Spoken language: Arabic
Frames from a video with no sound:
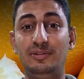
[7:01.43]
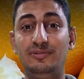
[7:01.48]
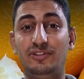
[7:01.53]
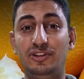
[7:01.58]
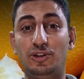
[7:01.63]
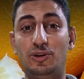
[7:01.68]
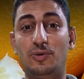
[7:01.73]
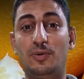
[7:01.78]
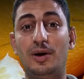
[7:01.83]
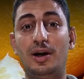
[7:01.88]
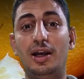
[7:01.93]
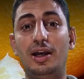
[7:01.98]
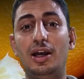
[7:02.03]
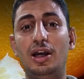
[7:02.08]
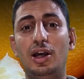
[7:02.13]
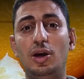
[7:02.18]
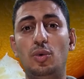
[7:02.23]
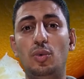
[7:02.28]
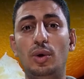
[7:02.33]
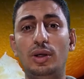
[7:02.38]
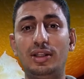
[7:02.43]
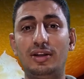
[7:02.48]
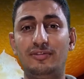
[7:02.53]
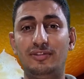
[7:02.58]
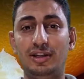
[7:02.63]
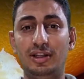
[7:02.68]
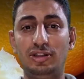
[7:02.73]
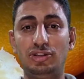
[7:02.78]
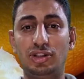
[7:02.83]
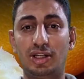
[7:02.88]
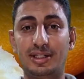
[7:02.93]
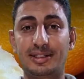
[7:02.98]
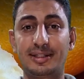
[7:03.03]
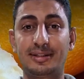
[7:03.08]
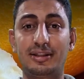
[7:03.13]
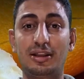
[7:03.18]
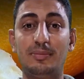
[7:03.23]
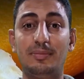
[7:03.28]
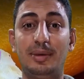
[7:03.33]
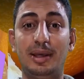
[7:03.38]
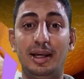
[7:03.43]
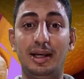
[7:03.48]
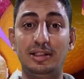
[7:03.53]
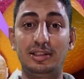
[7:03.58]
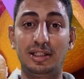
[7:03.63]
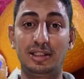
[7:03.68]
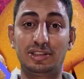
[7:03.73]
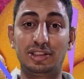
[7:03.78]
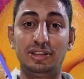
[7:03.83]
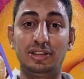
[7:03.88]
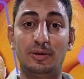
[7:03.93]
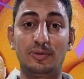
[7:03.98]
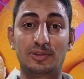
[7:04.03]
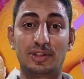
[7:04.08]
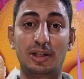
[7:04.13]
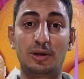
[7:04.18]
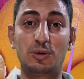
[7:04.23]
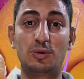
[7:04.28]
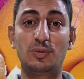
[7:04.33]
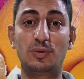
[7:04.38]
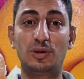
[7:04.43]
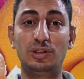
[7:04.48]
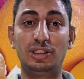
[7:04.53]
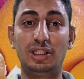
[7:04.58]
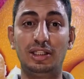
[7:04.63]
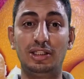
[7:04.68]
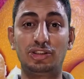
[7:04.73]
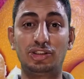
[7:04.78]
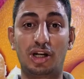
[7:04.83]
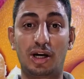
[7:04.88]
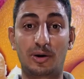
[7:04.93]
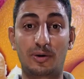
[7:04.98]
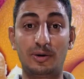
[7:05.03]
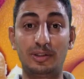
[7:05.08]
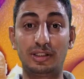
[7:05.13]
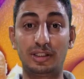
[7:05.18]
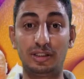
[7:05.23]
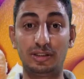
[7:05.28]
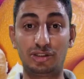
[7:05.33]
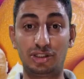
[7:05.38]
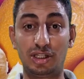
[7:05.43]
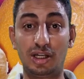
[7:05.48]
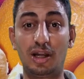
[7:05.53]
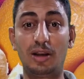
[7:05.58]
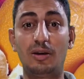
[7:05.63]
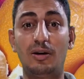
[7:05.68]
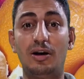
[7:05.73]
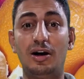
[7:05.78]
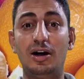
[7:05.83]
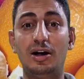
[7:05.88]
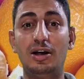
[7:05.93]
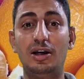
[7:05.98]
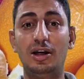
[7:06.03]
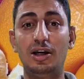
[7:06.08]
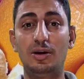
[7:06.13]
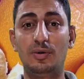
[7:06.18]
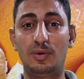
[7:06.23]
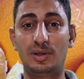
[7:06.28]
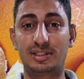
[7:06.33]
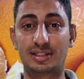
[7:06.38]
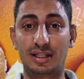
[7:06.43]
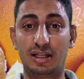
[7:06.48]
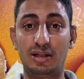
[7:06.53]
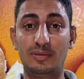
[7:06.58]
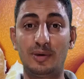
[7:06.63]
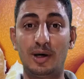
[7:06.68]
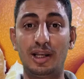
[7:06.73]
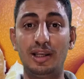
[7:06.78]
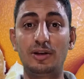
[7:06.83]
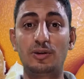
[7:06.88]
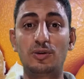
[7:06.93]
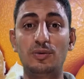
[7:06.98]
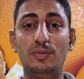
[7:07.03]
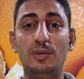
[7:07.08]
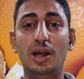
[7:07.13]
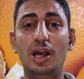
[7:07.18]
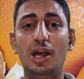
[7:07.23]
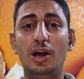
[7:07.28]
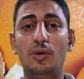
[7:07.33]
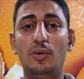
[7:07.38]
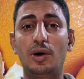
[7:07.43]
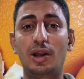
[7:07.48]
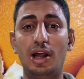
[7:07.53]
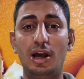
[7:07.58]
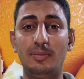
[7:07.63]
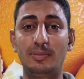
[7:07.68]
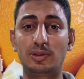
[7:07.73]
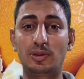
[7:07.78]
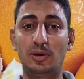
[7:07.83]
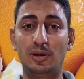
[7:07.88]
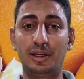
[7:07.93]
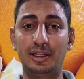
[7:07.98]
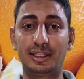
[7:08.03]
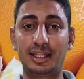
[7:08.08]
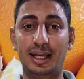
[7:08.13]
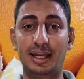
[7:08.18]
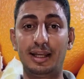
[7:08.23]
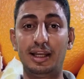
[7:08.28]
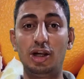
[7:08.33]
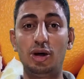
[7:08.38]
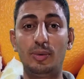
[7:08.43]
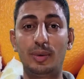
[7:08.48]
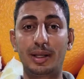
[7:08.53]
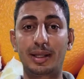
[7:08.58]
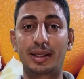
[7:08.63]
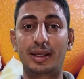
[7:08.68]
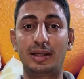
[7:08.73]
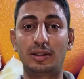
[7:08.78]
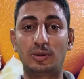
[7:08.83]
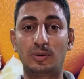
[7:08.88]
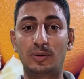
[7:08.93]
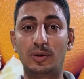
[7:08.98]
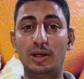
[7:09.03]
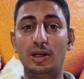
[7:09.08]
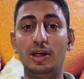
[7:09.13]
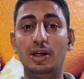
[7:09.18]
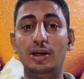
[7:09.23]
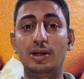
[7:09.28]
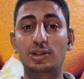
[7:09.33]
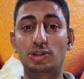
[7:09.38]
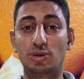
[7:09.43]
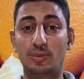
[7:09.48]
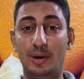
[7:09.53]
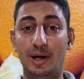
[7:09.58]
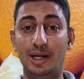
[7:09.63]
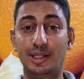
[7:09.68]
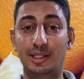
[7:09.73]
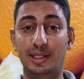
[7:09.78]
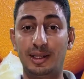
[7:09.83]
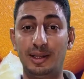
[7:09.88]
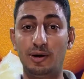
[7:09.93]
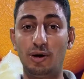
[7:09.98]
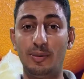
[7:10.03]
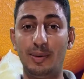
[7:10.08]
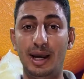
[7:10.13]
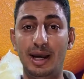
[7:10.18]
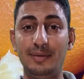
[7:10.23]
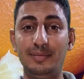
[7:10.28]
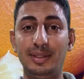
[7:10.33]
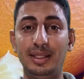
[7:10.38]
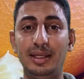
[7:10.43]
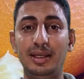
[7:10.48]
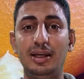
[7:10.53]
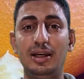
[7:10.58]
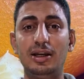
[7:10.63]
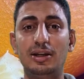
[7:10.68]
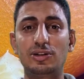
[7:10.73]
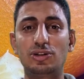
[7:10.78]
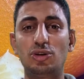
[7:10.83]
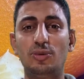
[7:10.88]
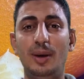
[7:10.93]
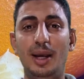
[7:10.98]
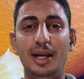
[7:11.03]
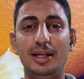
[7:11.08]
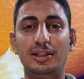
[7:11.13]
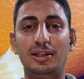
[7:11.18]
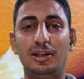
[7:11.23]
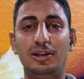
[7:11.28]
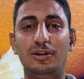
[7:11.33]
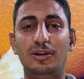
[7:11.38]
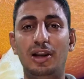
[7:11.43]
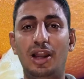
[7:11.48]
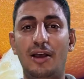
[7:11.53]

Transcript: بالفيديو وتفعيل جرس التنبيهات عشان يوصلكم كل الإشعارات إن شاء الله والسلام عليكم ورحمة الله تعالى وبركاته سبحان الله وبحمده سبحان الله